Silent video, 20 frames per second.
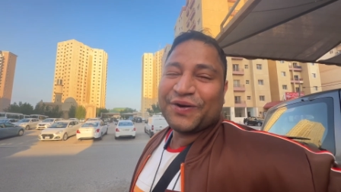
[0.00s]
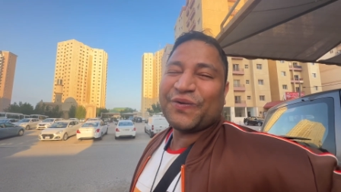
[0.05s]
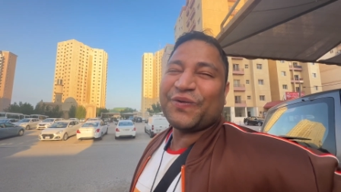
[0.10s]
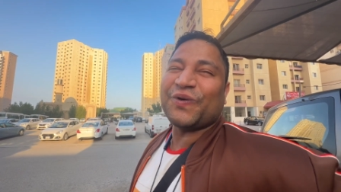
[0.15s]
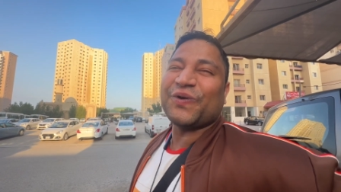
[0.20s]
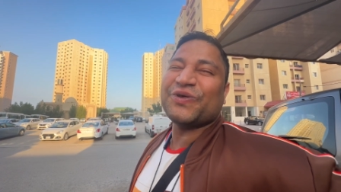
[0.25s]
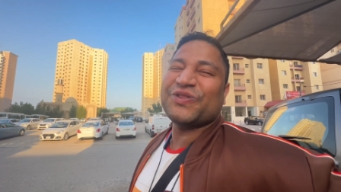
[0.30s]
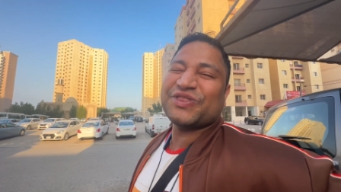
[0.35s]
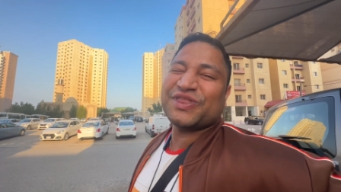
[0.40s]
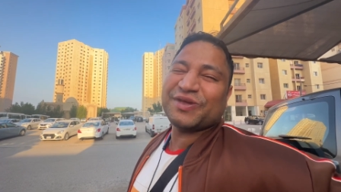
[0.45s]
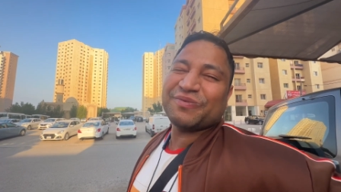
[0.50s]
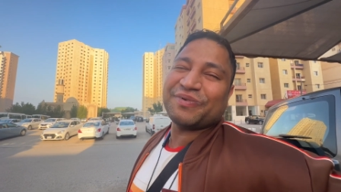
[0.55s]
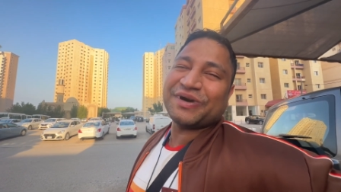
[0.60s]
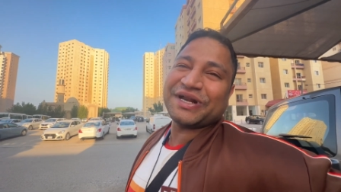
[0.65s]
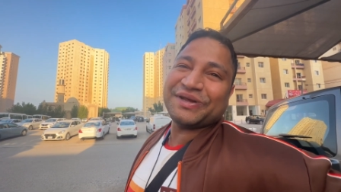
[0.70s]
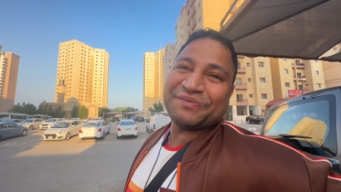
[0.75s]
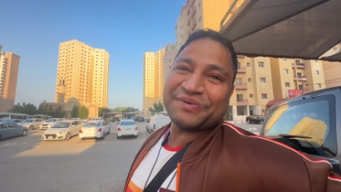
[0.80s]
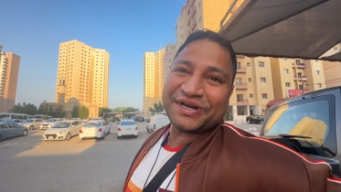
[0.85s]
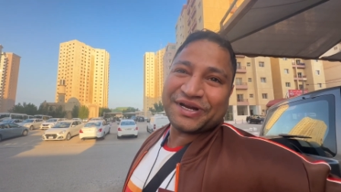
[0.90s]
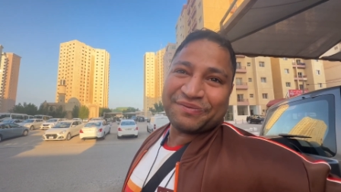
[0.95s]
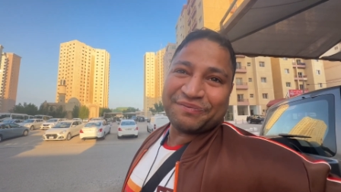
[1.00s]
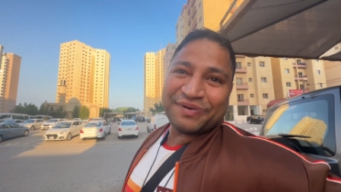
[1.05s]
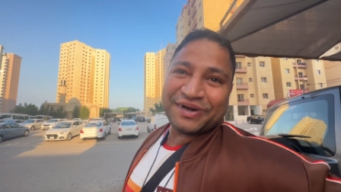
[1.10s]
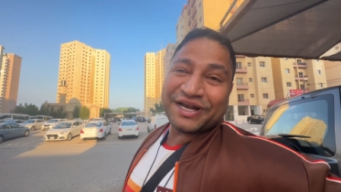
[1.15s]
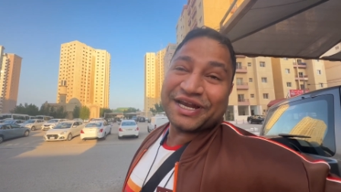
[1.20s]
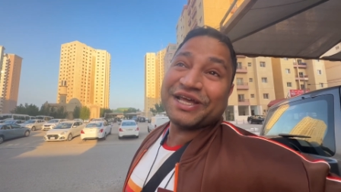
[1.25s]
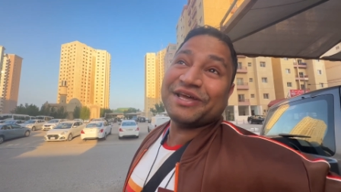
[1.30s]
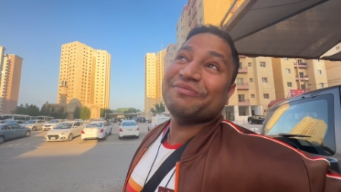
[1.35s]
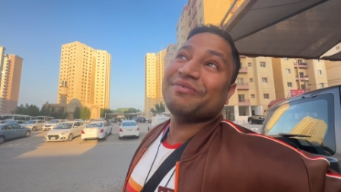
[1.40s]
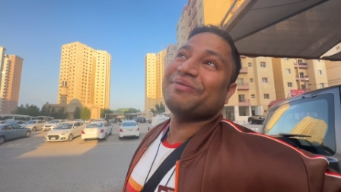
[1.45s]
कौन सी बड़ी बड़ी
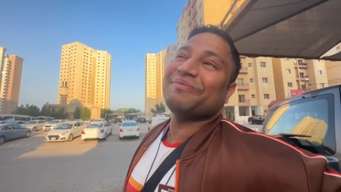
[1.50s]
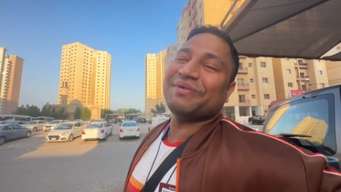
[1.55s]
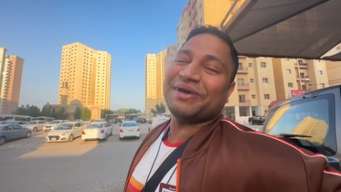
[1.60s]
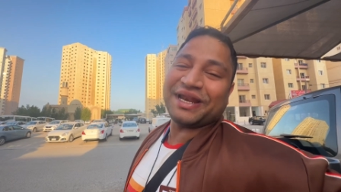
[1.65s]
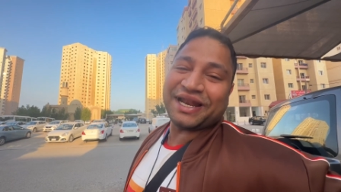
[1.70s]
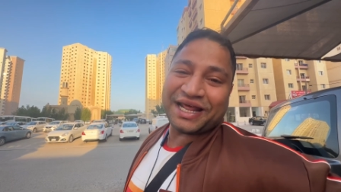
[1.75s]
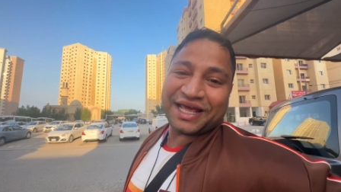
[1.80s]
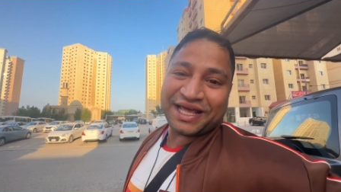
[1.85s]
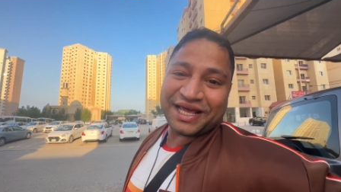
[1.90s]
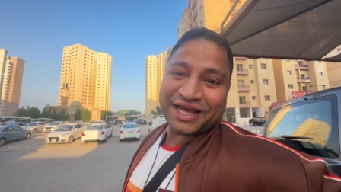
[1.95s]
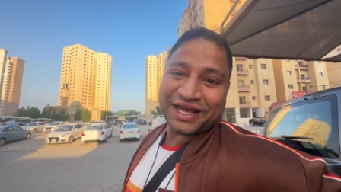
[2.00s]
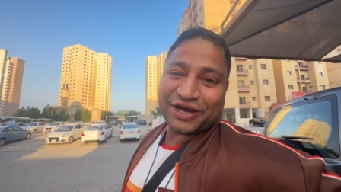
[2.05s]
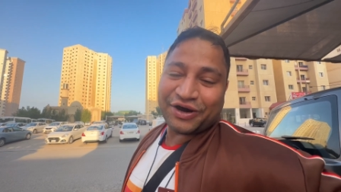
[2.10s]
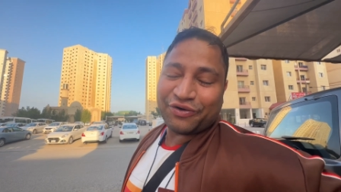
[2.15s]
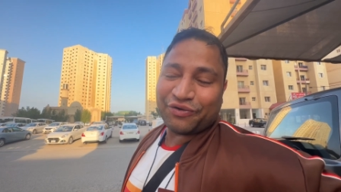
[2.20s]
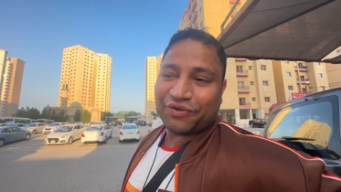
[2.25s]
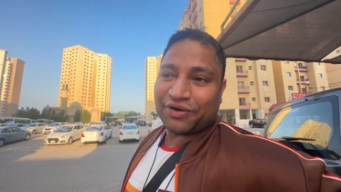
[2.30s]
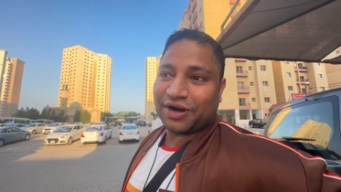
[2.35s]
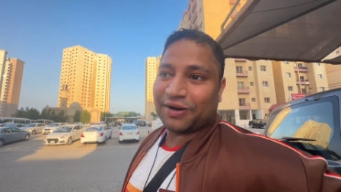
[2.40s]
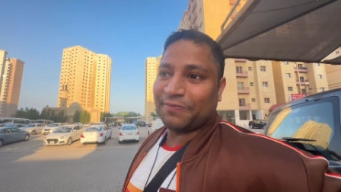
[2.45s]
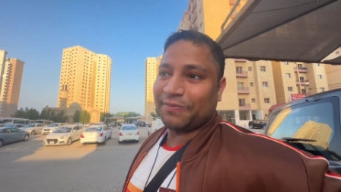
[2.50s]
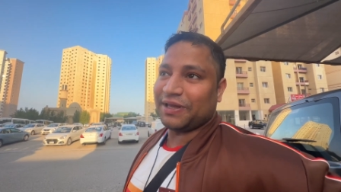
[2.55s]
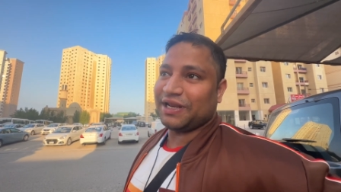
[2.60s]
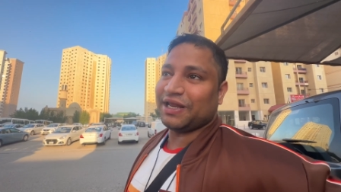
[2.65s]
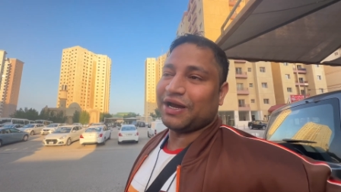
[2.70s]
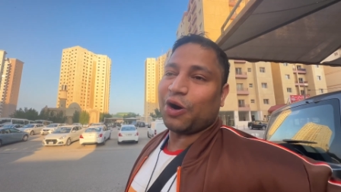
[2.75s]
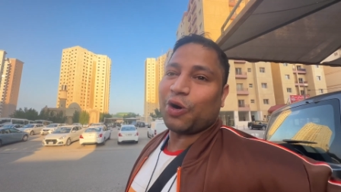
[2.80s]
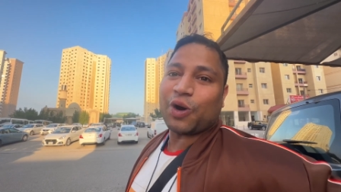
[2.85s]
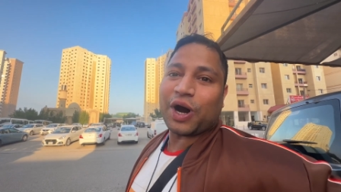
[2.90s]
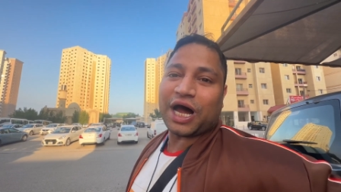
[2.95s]
बिल्डिंग में मैं नहीं गया हूँ
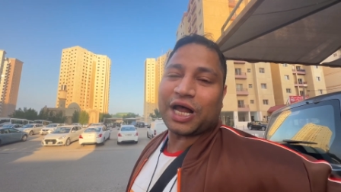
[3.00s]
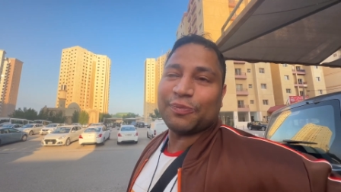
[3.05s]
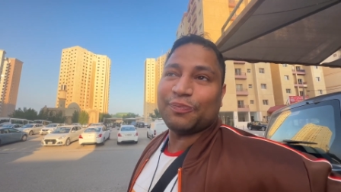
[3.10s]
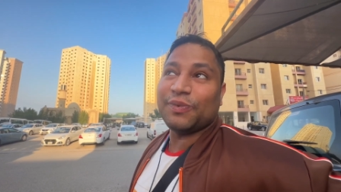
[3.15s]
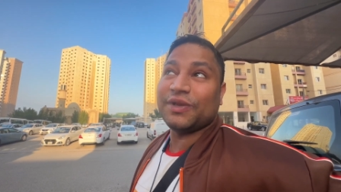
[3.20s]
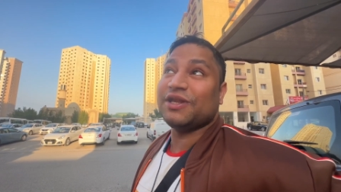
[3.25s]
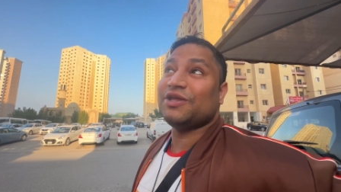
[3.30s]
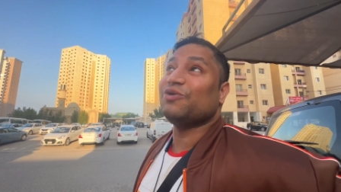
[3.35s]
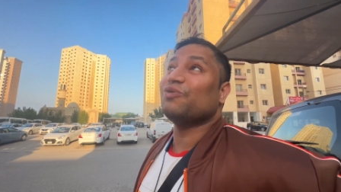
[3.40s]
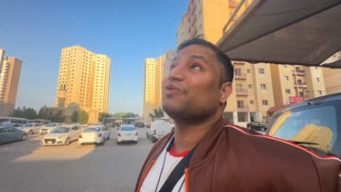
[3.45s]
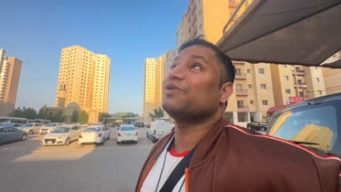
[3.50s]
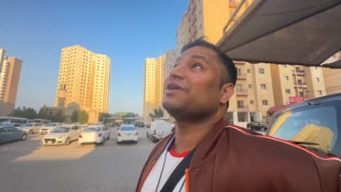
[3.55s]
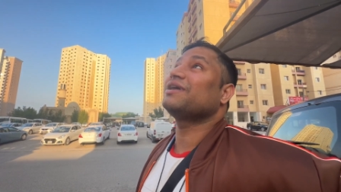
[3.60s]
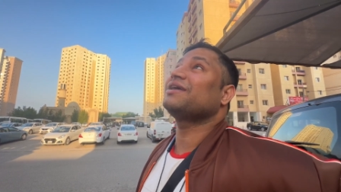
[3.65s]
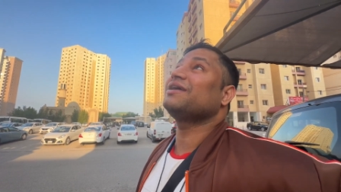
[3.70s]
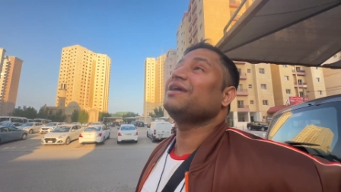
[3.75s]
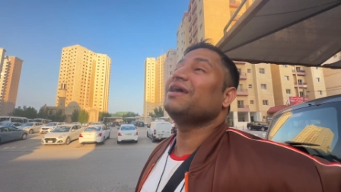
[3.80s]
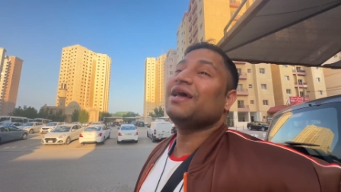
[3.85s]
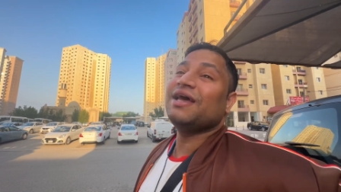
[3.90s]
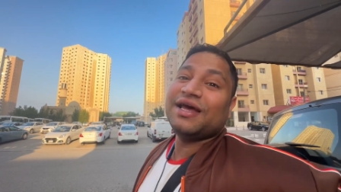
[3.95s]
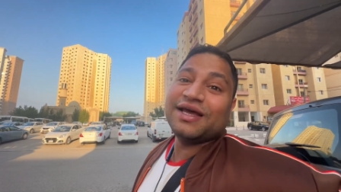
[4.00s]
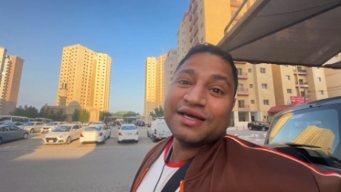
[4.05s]
मेरी औकात भी नहीं होगी कि